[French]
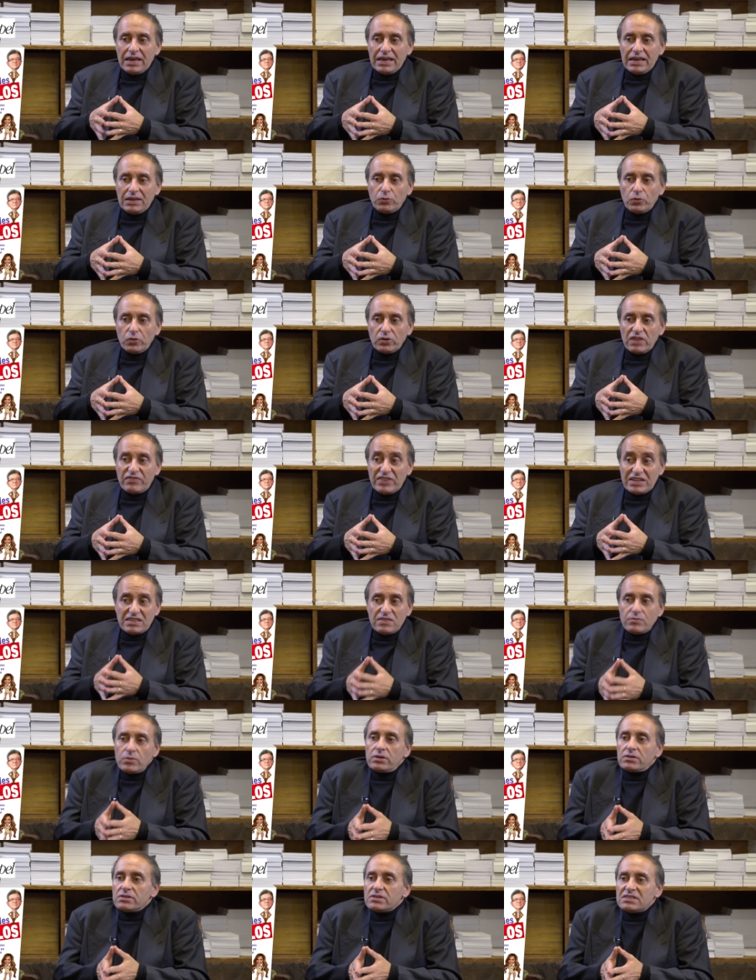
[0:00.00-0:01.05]
Et donc,
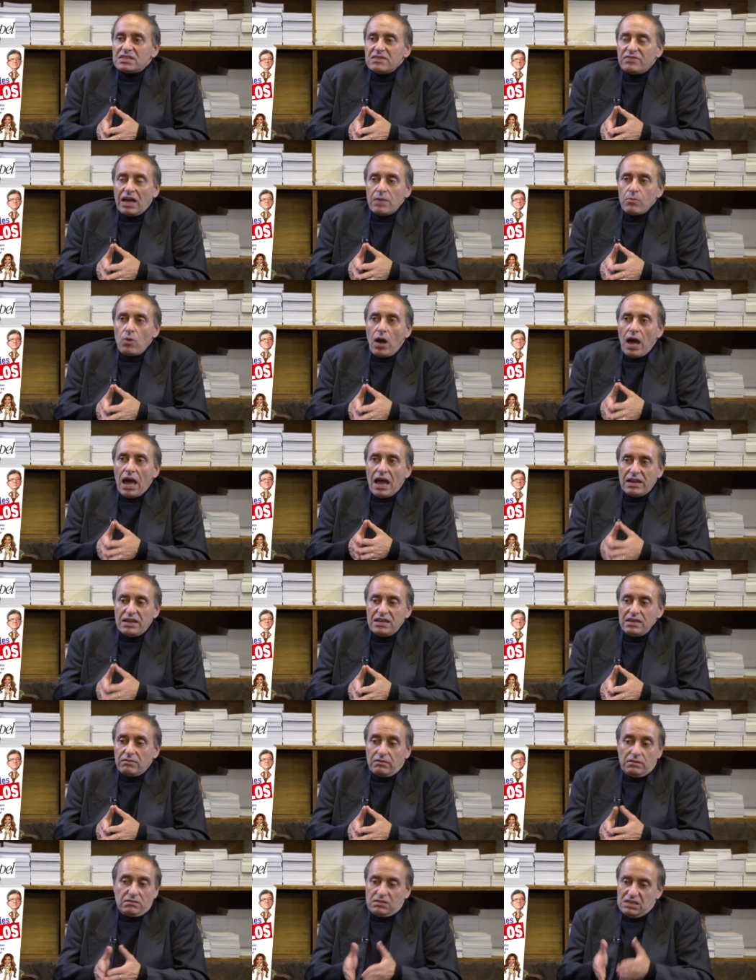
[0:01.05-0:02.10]
effectivement, c'est vraiment un
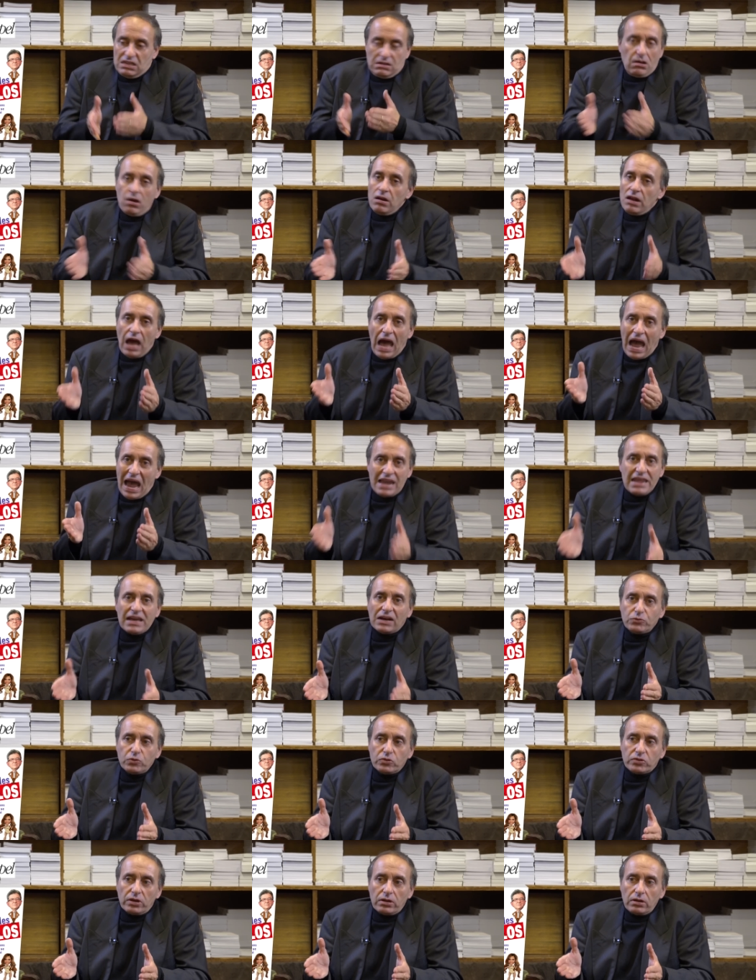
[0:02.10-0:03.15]
livre qui colle à
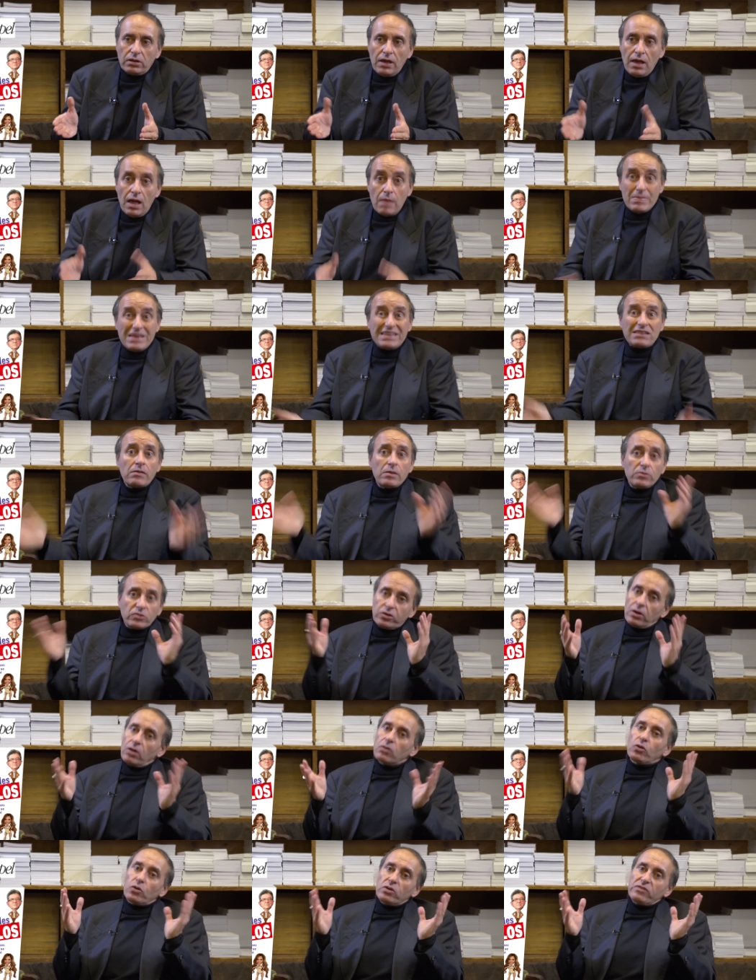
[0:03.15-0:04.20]
l'ère du temps, mais qui en même
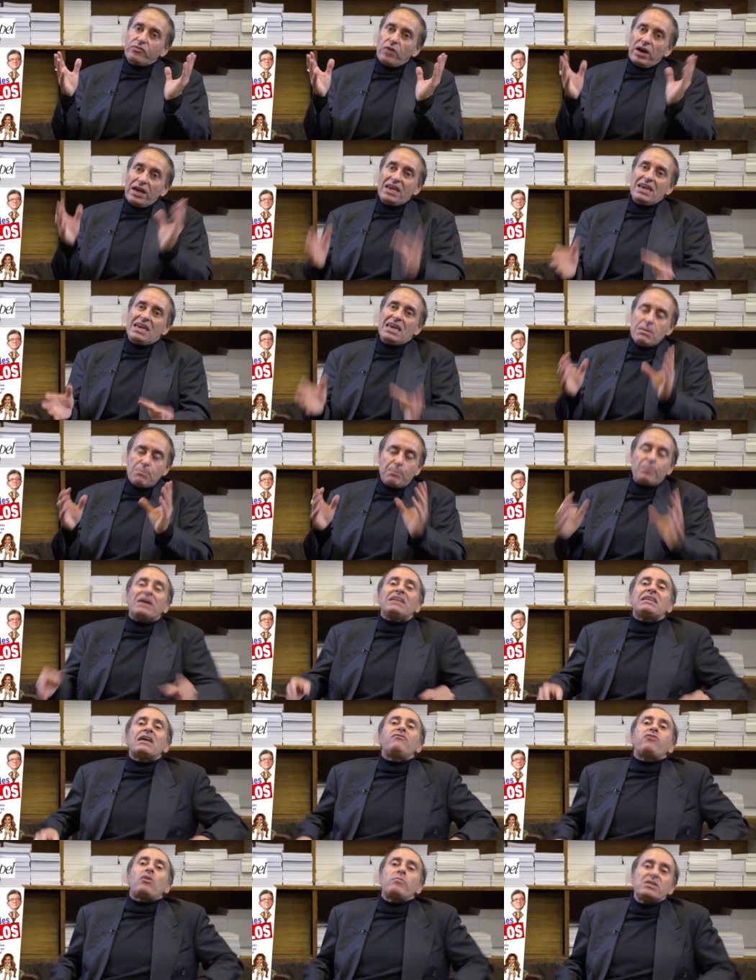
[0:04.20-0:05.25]
temps, encore une fois, est
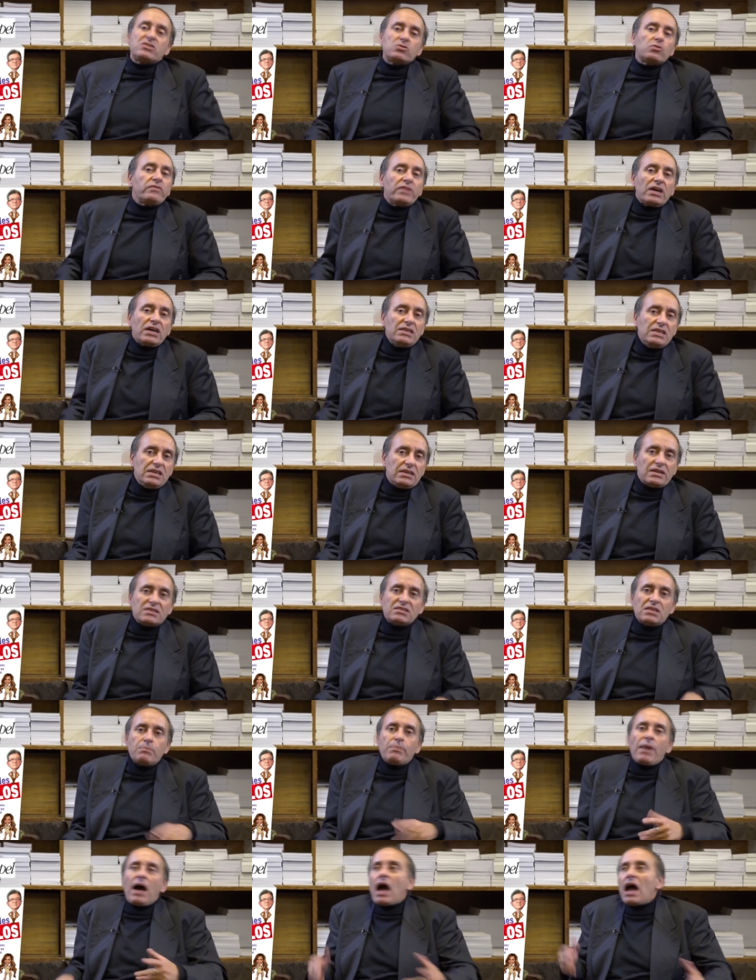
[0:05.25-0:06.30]
plein d'informations véridiques. Hein.
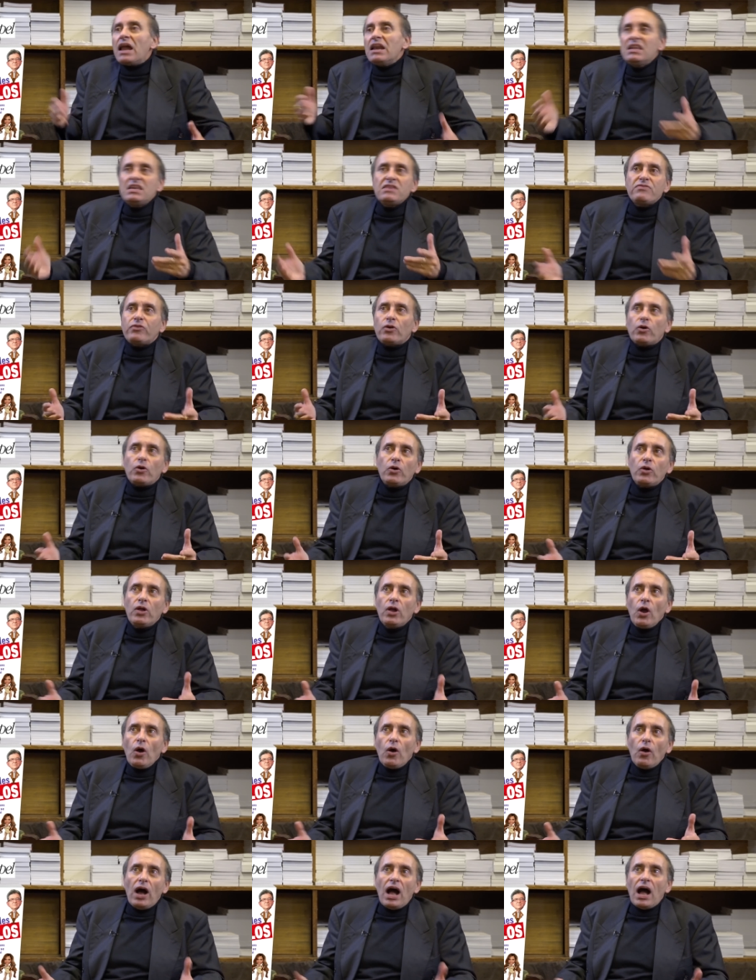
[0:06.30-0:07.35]
Ce n'est pas un livre, euh,
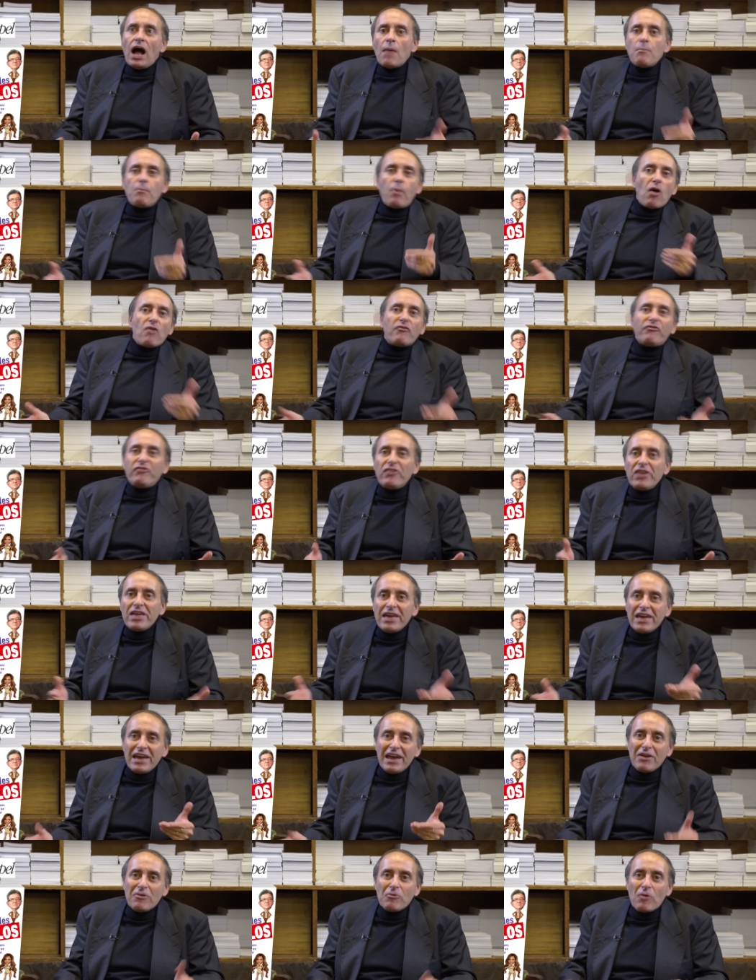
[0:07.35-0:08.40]
un
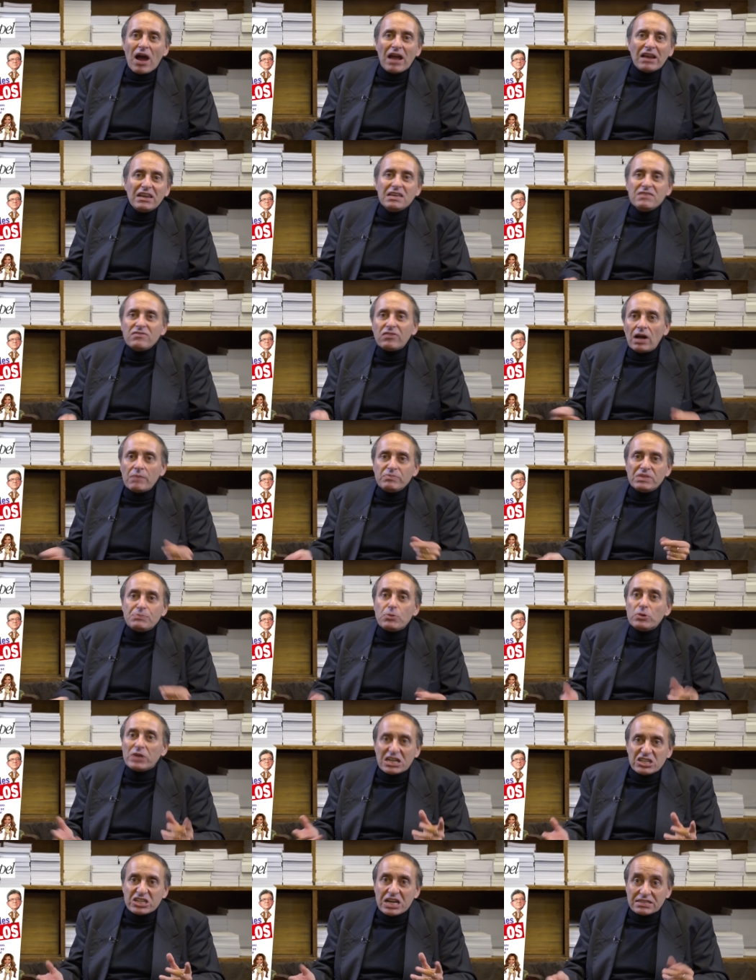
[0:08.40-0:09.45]
pamphlet ou un livre un petit
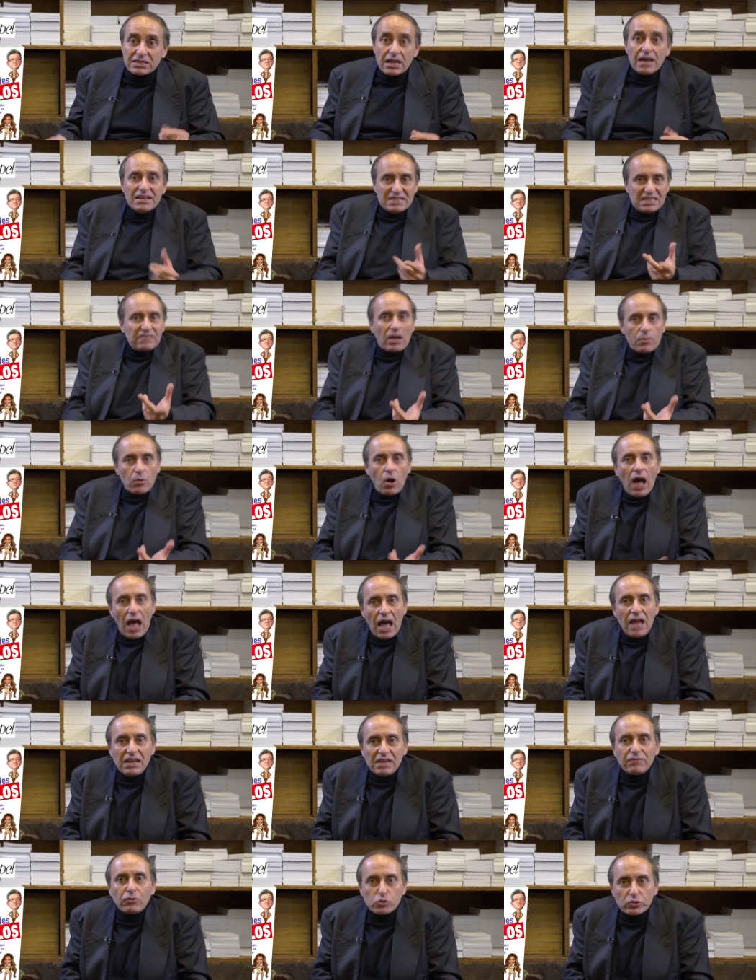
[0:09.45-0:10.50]
peu gadget. C'est vraiment
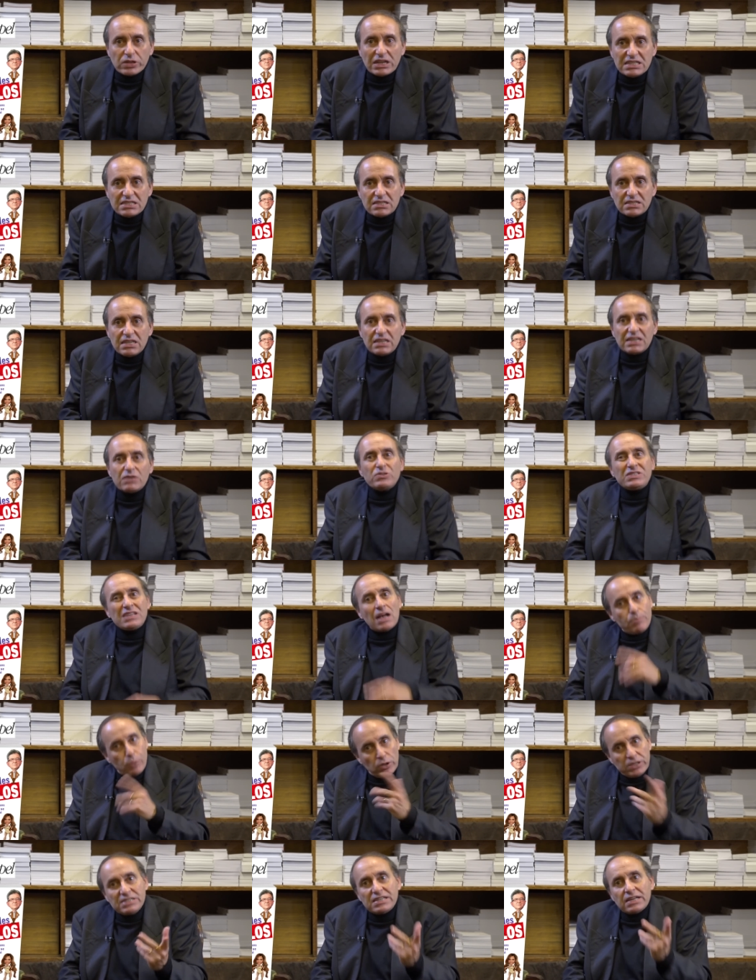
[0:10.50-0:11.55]
un livre journalistique et aussi
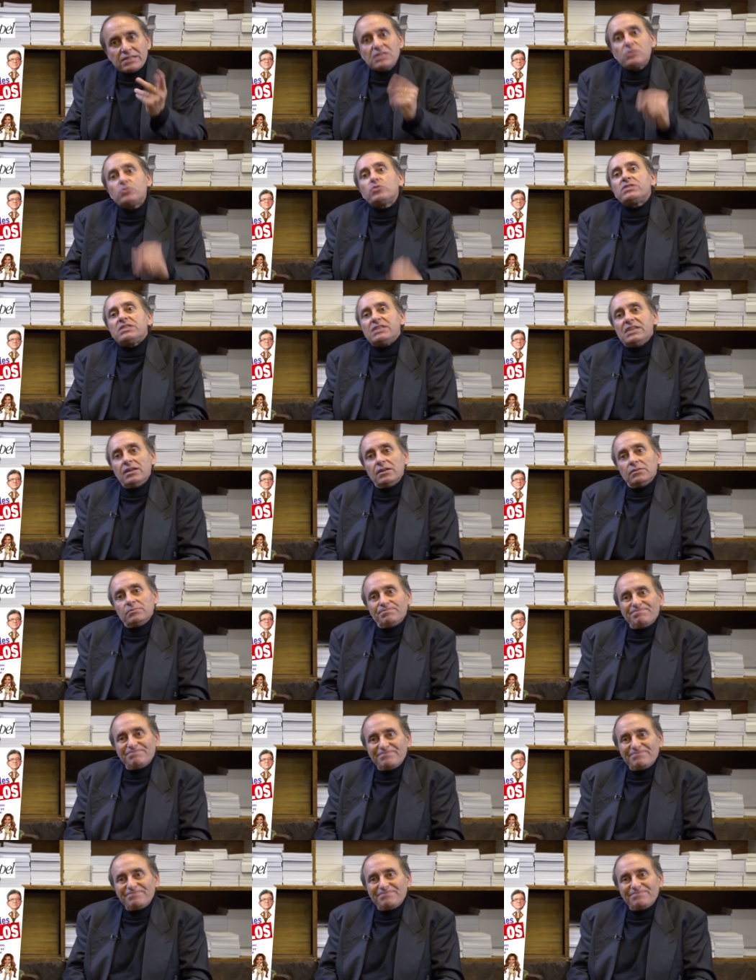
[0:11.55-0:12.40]
un peu un exercice de style.